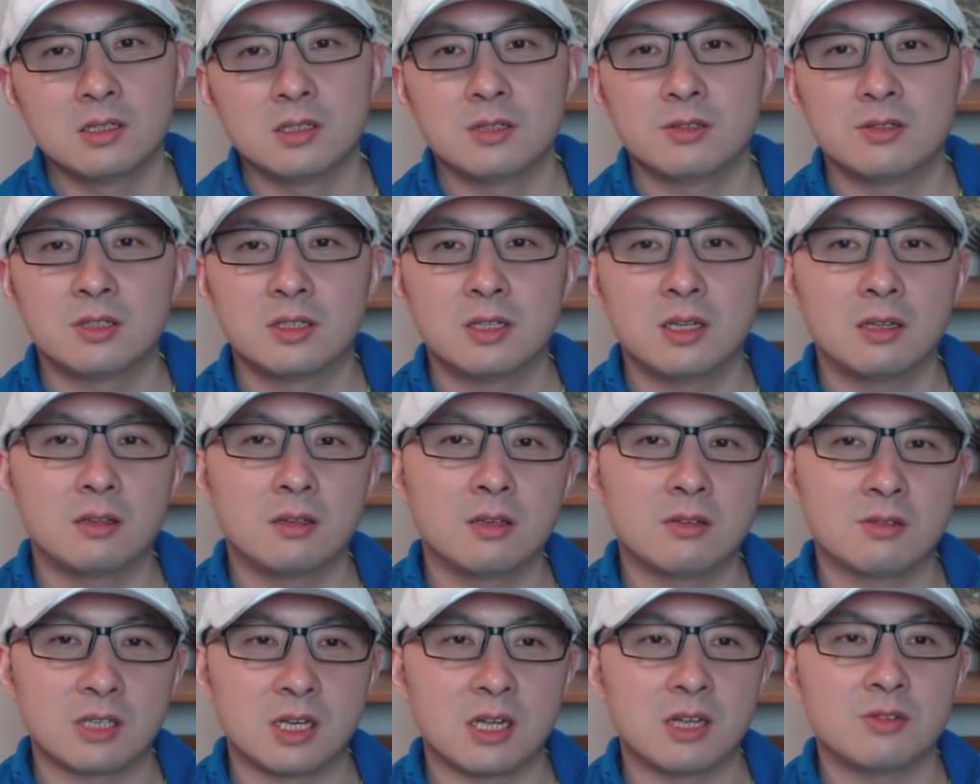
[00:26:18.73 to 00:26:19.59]
要求他
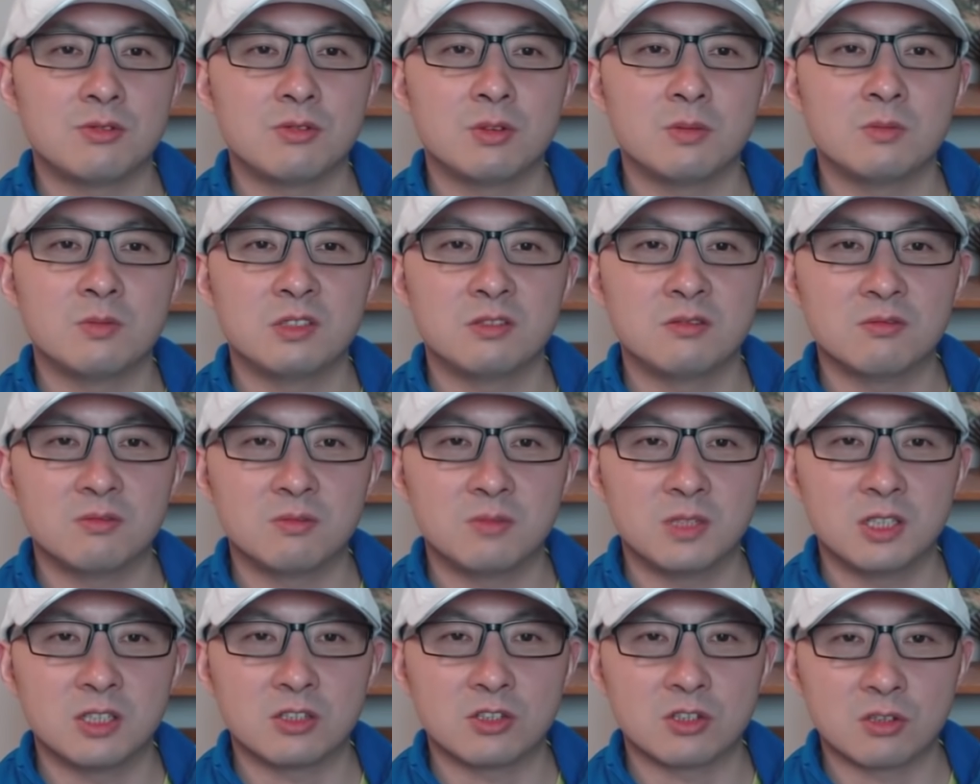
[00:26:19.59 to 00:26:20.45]
调查选民舞
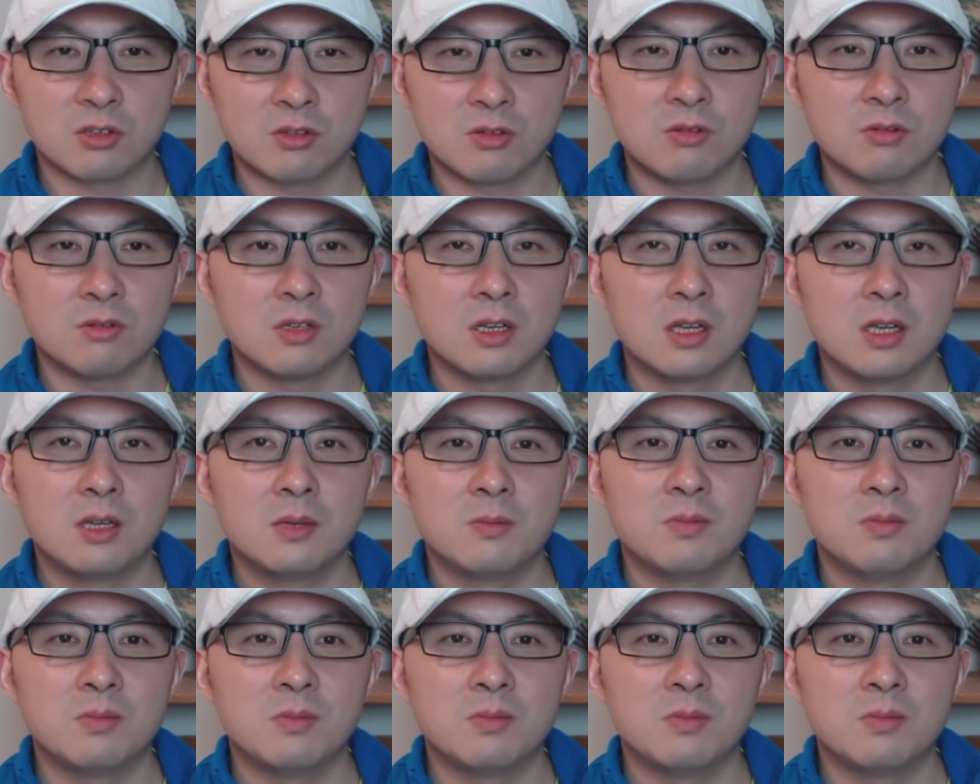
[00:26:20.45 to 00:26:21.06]
弊的指控。